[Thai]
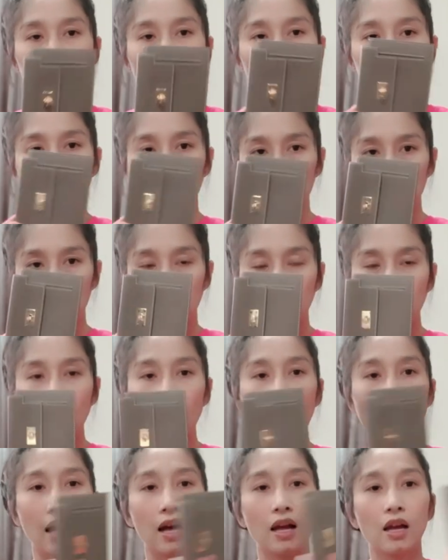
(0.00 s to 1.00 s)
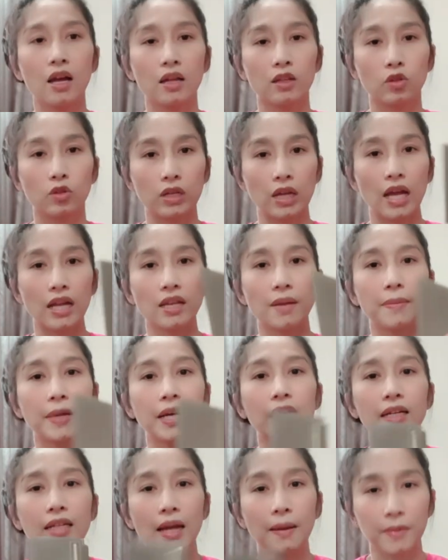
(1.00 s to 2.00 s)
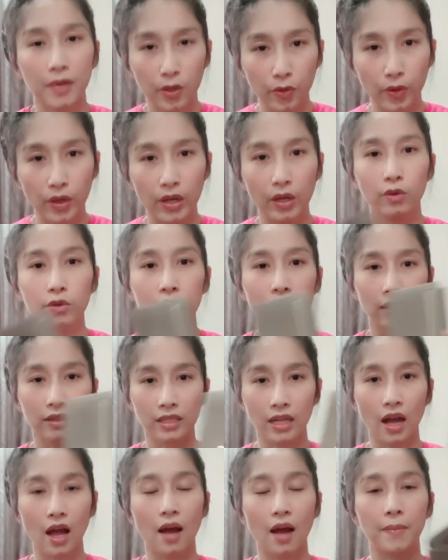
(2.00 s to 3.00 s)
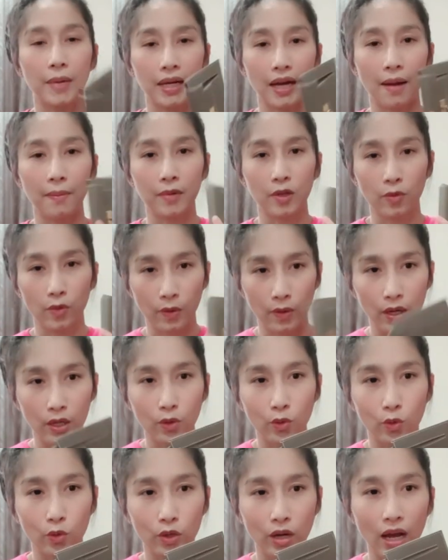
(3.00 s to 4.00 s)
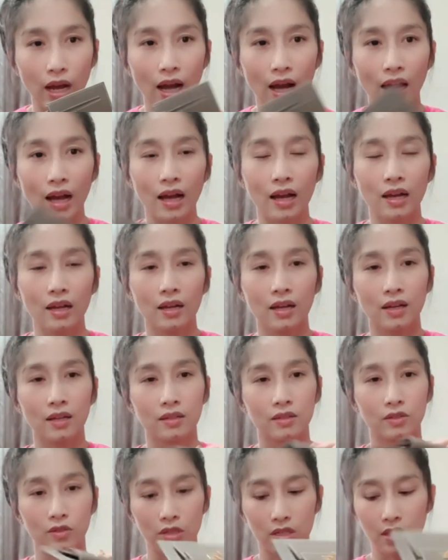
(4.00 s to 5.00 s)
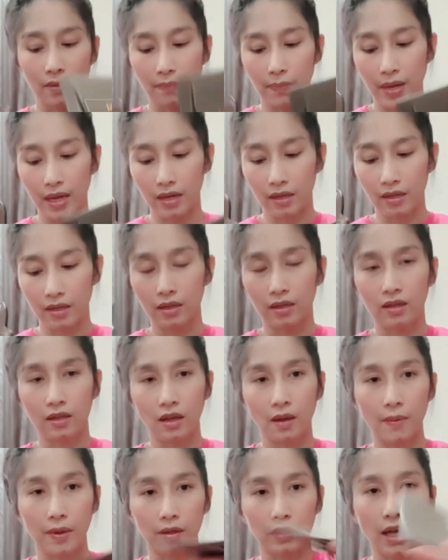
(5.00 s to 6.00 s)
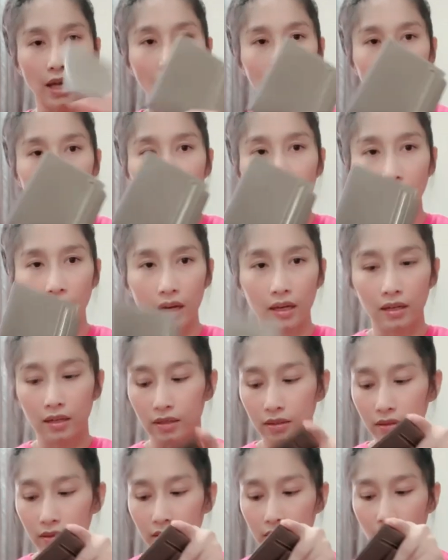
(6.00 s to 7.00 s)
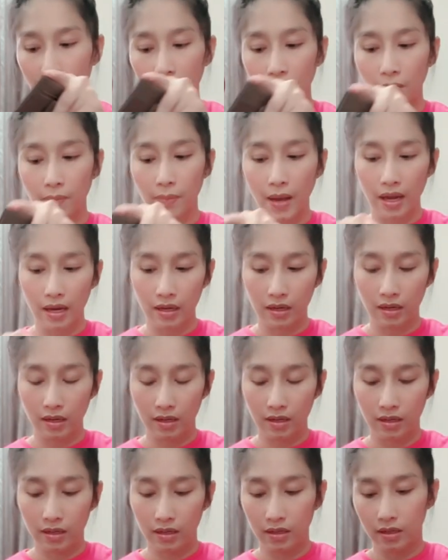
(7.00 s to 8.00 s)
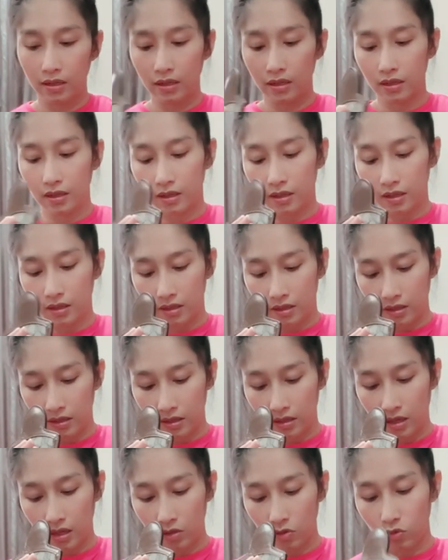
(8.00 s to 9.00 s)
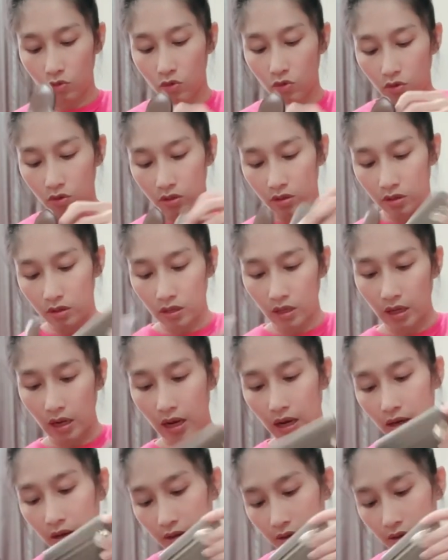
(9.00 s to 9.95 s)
ตัวนี้นะคะ ตัวนี้ยังไม่เคยทำรีวิว เดี๋ยวจะมาทำรีวิวให้ดูนะคะ ตัวนี้จะเป็นกระเป๋าตังค์นะคะ ก็คือใส่เข้าไปเนี่ยทุกคนเดี๋ยวนะ